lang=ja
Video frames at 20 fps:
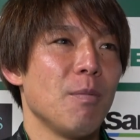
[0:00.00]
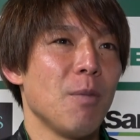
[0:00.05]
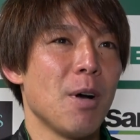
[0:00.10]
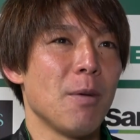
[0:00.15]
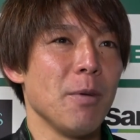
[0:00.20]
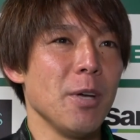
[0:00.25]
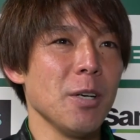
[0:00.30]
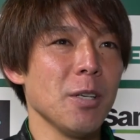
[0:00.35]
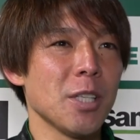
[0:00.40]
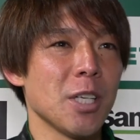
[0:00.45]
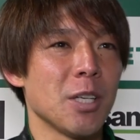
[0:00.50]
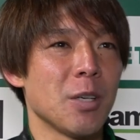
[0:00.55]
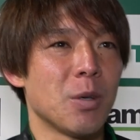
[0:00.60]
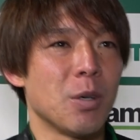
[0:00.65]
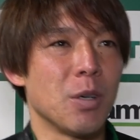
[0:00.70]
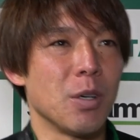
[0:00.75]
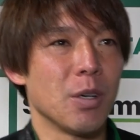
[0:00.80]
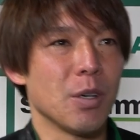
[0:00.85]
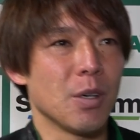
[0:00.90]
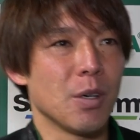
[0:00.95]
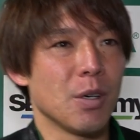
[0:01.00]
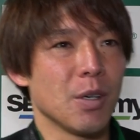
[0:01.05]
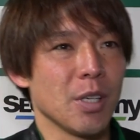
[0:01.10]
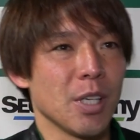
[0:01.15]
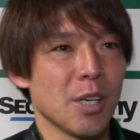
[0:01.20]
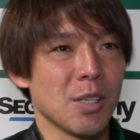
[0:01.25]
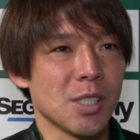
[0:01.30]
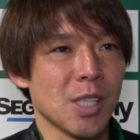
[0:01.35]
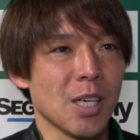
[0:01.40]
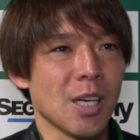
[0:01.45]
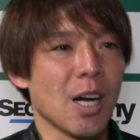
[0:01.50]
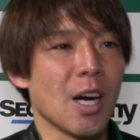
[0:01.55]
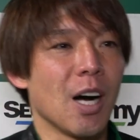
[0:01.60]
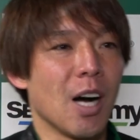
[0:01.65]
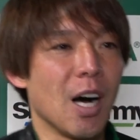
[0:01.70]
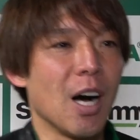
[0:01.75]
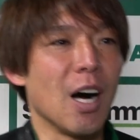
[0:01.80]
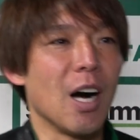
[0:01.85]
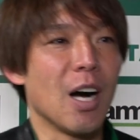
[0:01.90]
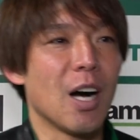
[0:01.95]
すか、まあ、ヴェルディのやるサッカー
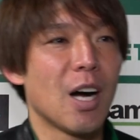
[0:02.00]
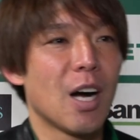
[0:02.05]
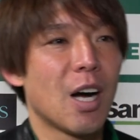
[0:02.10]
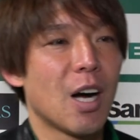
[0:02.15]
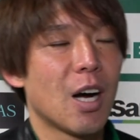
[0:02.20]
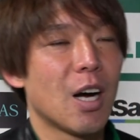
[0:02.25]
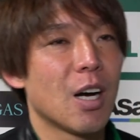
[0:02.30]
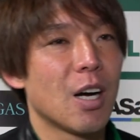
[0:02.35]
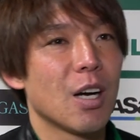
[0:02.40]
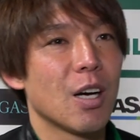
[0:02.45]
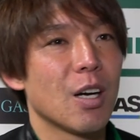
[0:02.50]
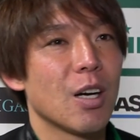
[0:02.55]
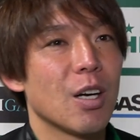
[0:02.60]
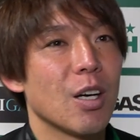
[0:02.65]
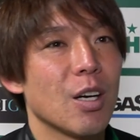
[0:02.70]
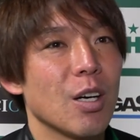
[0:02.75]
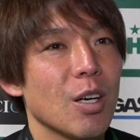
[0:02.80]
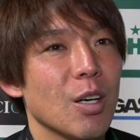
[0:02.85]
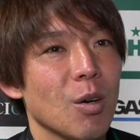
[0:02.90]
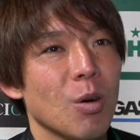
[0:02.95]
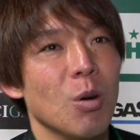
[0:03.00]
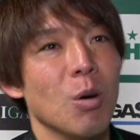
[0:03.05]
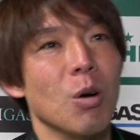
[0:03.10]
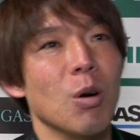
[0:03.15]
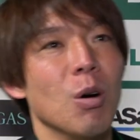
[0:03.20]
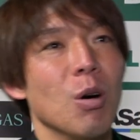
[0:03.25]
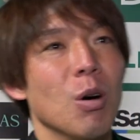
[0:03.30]
がこ